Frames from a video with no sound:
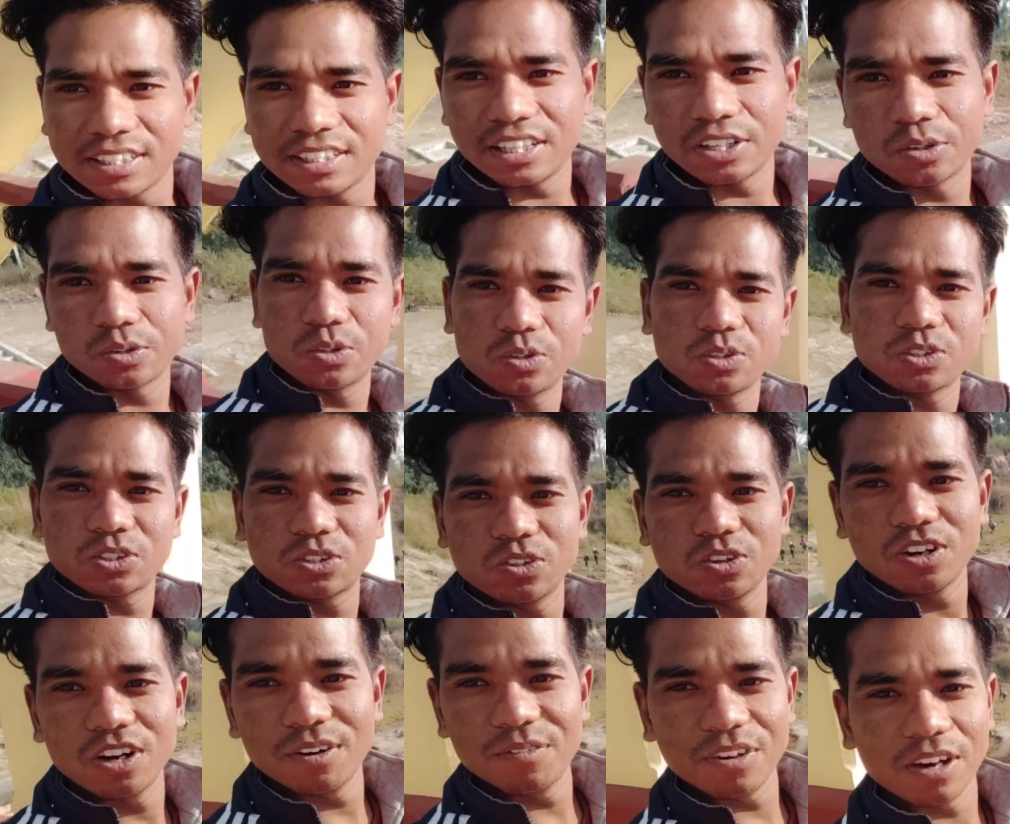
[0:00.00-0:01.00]
देखो दोस्तों
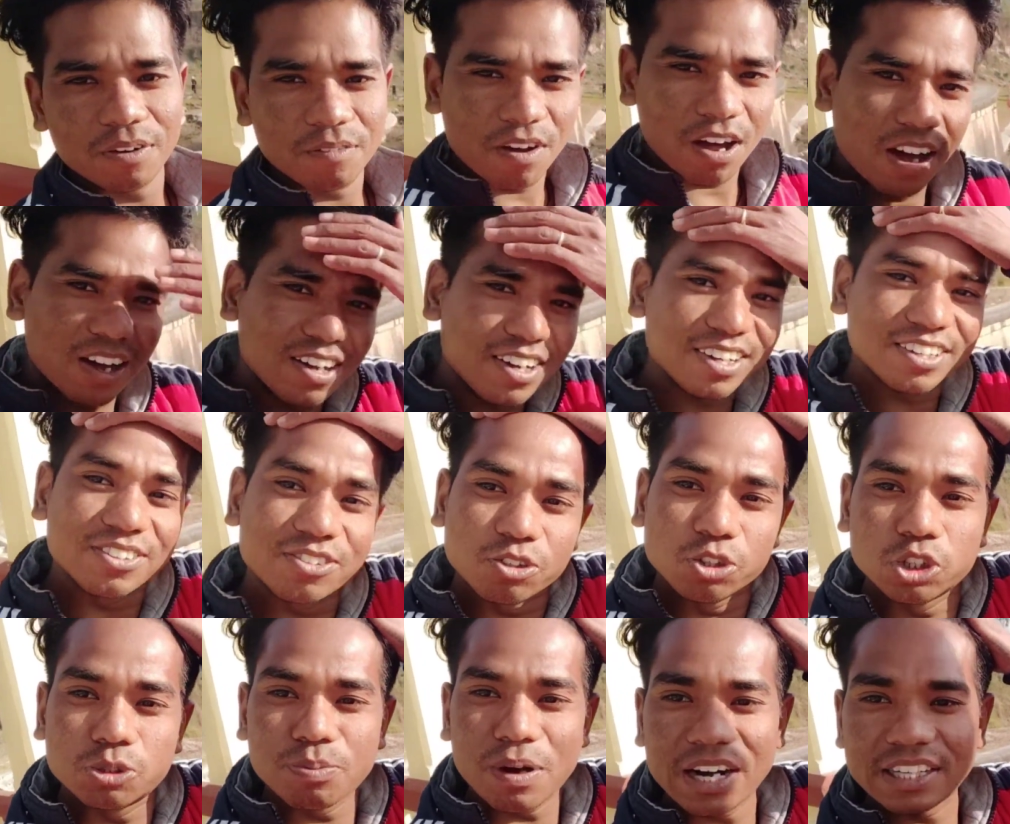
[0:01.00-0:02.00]
अब हम
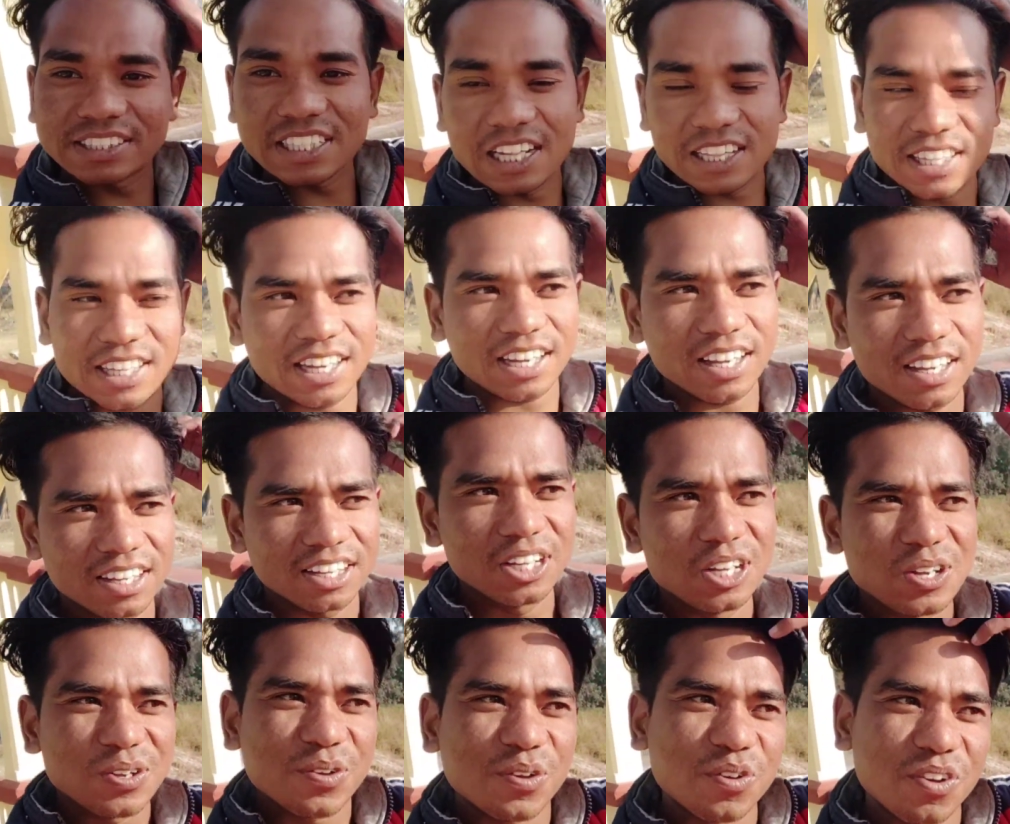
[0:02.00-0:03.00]
उस पार चलते
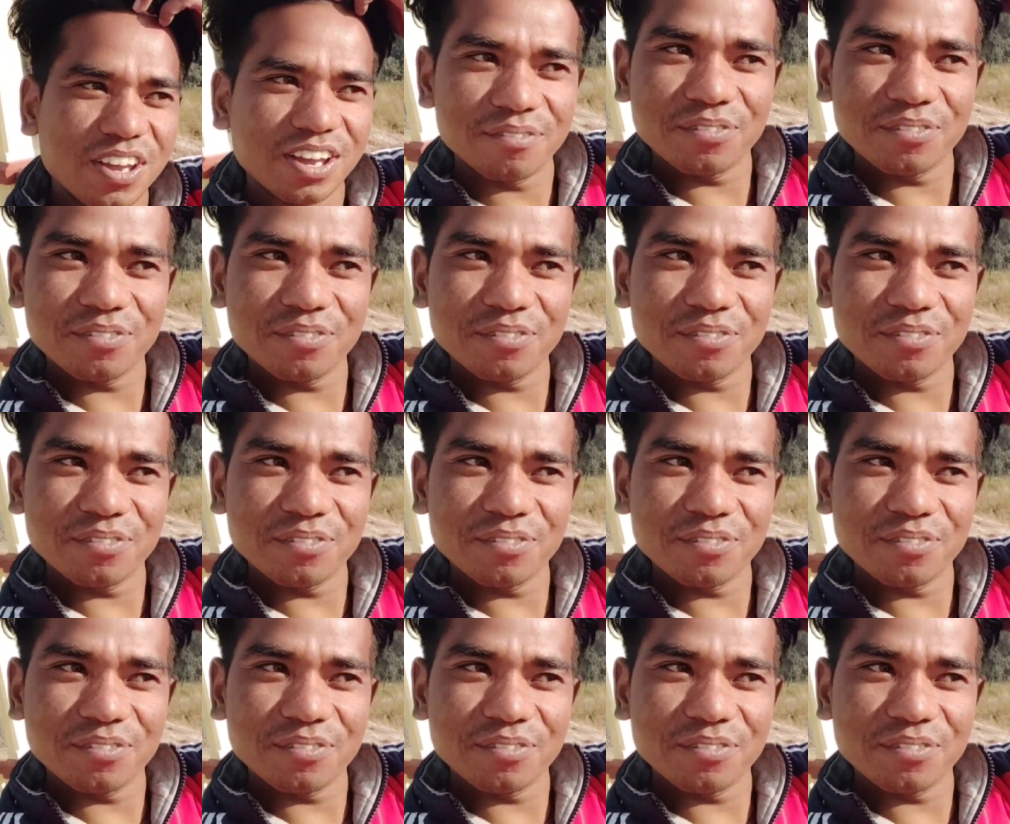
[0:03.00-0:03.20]
हैं क्योंकि